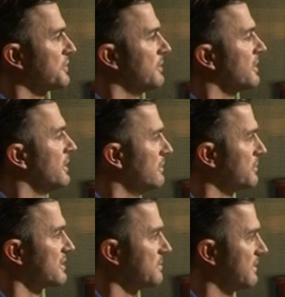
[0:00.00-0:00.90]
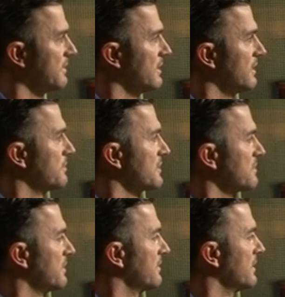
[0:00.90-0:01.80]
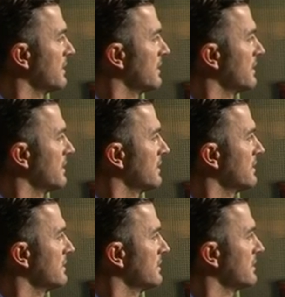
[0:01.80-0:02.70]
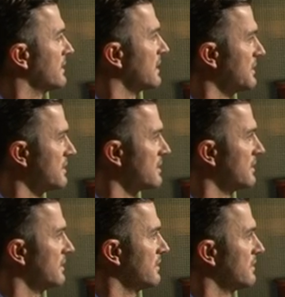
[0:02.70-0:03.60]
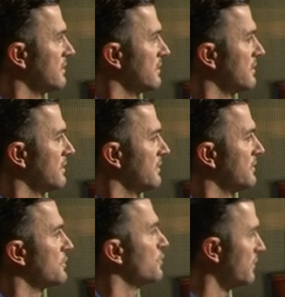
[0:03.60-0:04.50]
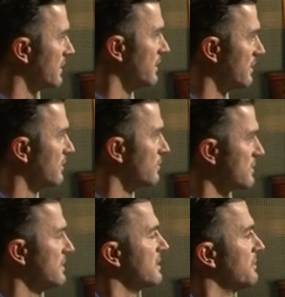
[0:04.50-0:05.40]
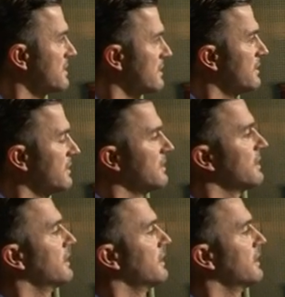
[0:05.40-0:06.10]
przebrnąłem przez pewne, przez pewne e, granice. Czuję różnicę między,